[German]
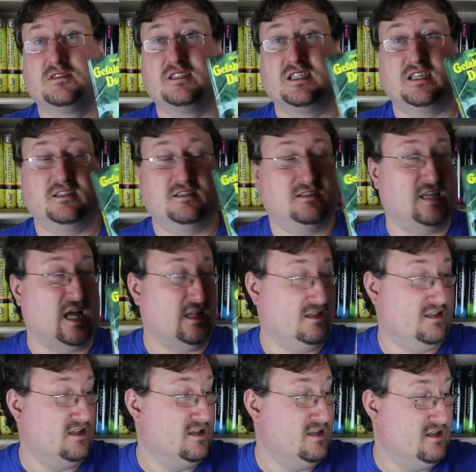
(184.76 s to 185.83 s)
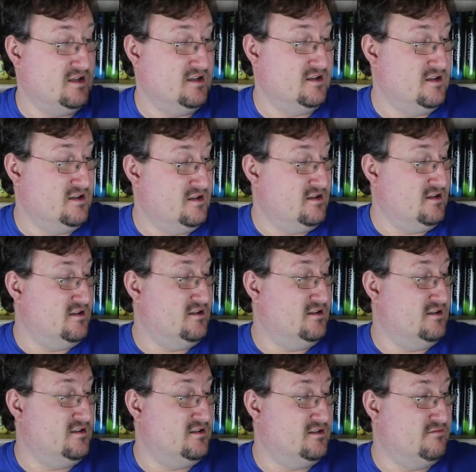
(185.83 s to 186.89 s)
das hat
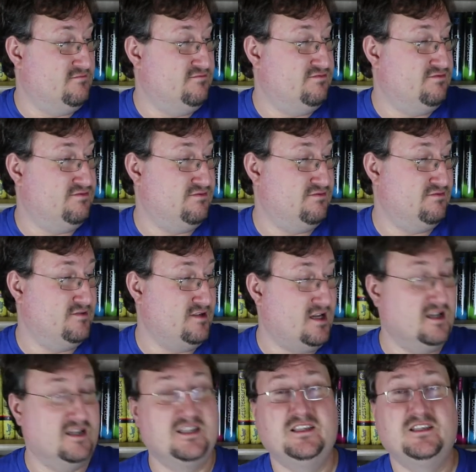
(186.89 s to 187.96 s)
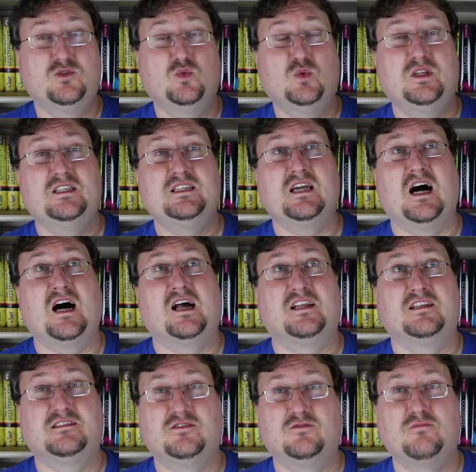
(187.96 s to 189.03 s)
äh, ja, in jungen
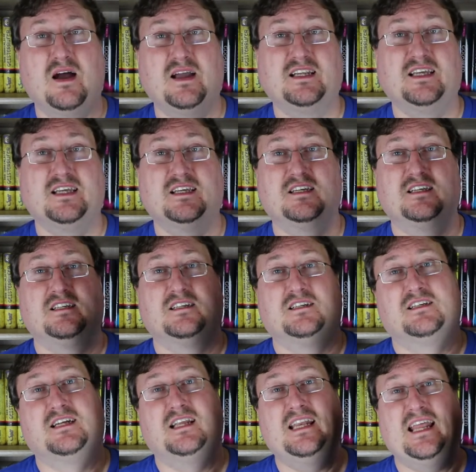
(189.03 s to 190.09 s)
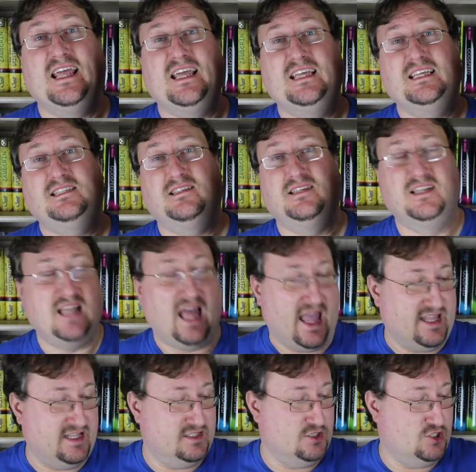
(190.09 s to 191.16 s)
Jahren so meine
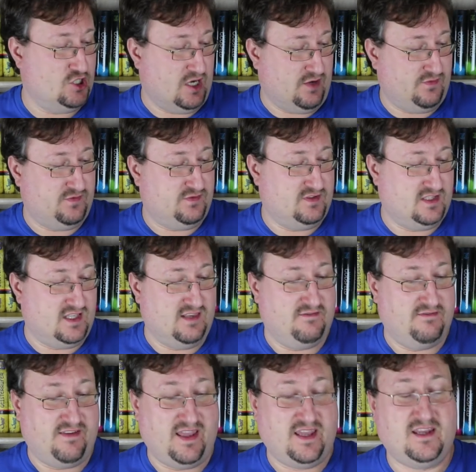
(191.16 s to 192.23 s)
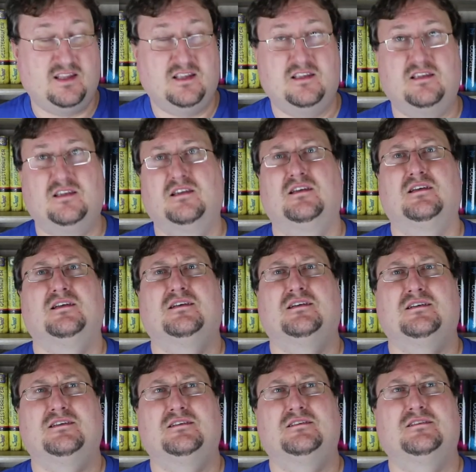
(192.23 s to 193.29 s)
Leseleidenschaft geweckt.
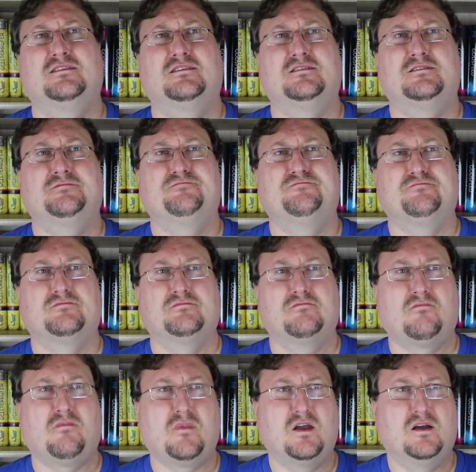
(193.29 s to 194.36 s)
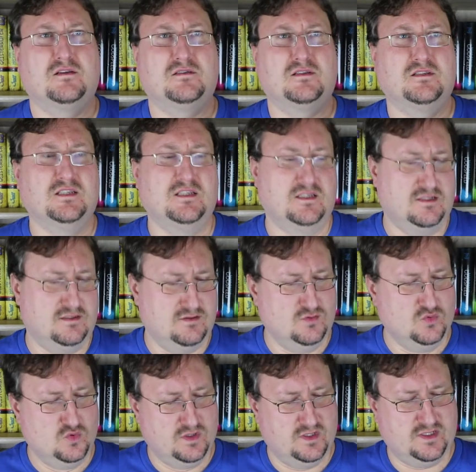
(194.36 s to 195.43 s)
Äh, also nicht
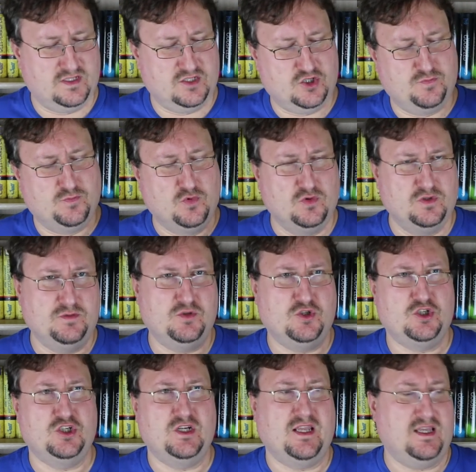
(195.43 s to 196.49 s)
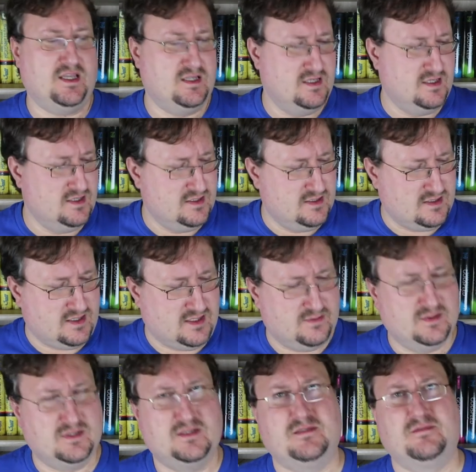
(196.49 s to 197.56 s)
nur jetzt Spuren im Schnee,
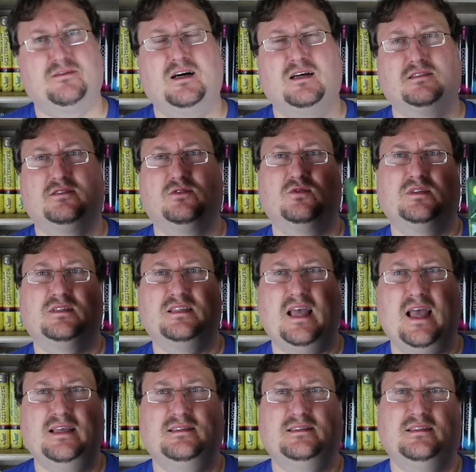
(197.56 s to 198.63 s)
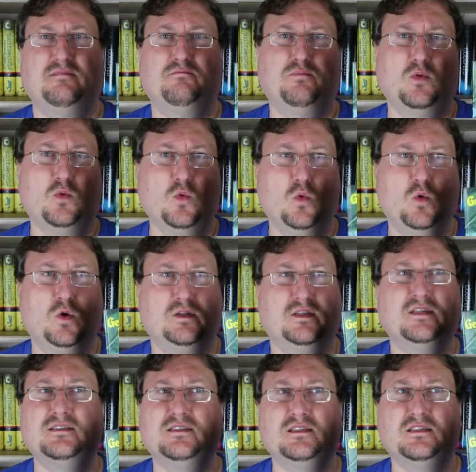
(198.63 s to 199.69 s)
aber das war so das erste Buch,
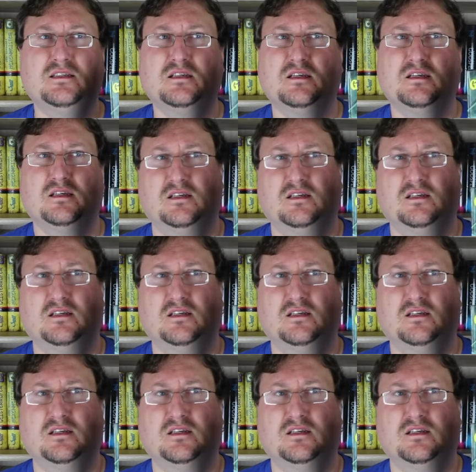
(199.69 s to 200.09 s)
das ich